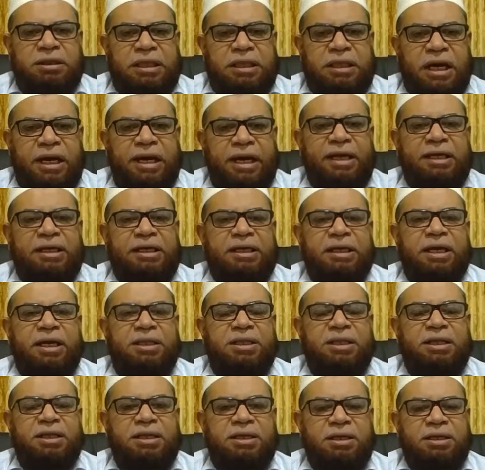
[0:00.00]
தடை
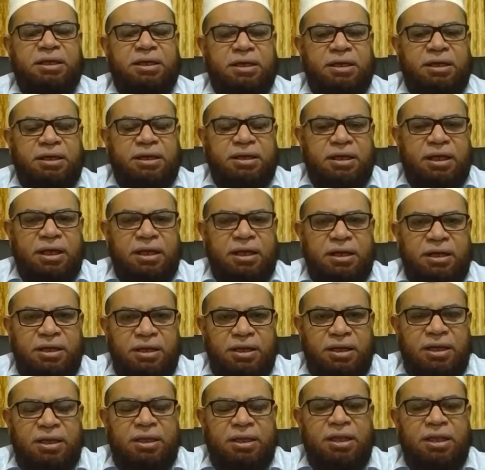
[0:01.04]
எது என்று கேட்டால்
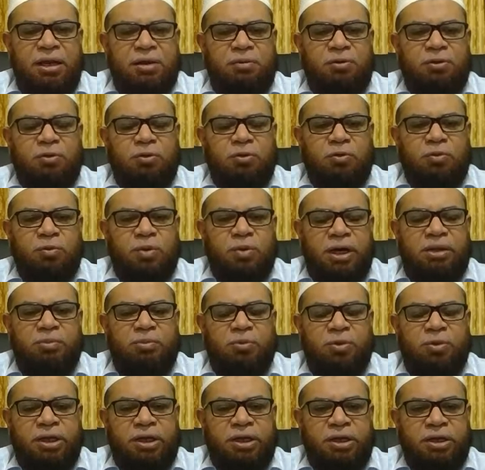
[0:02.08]
ஏதாவது ஒரு
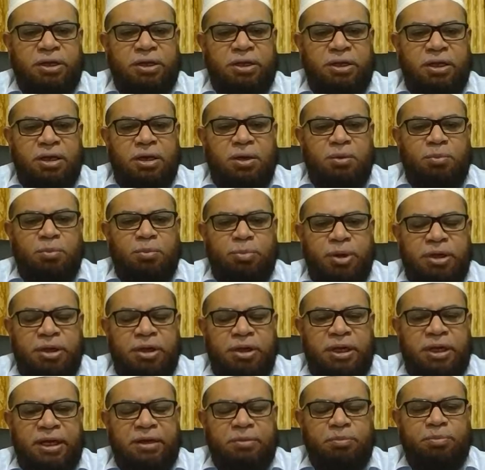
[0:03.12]
வழிமுறை
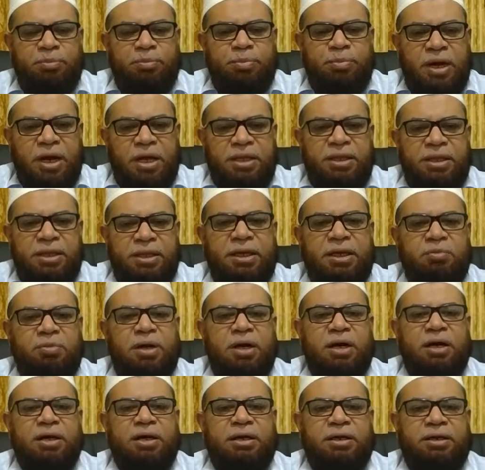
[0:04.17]
பெண்ணை
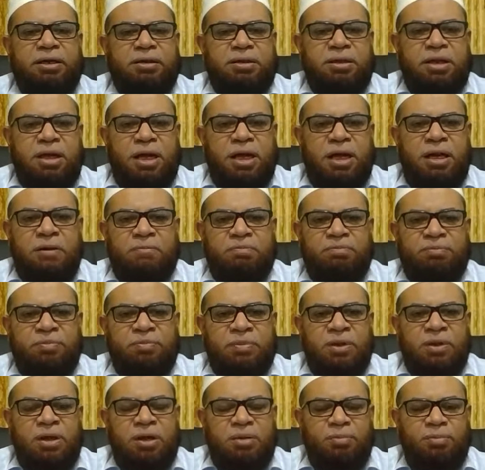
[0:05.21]
பாதிக்குமாக இருந்தால்
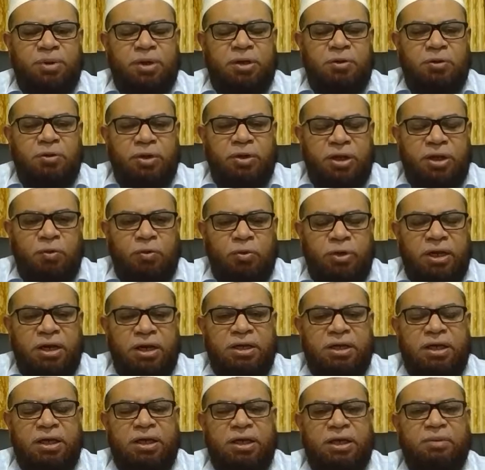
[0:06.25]
பெண்ணுடைய
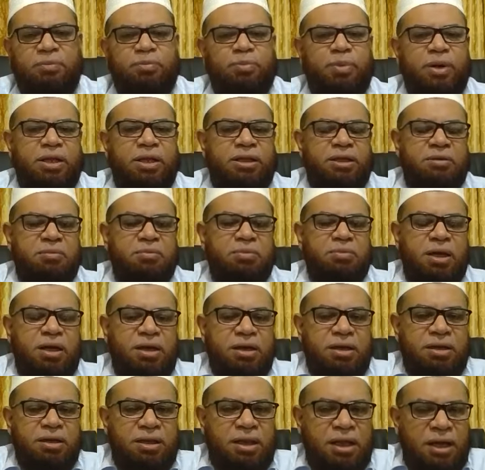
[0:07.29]
உடல்நிலையை பாதிக்குமாக
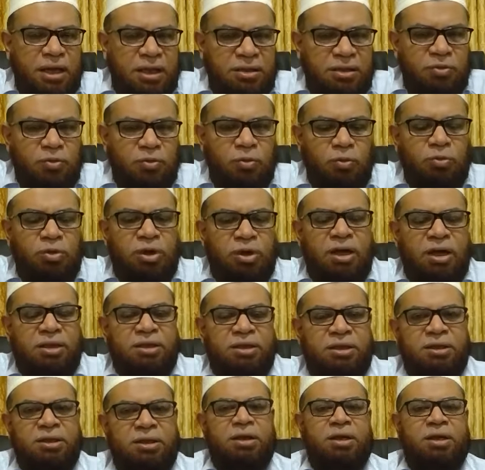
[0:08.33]
இருந்தால் அது கூடாது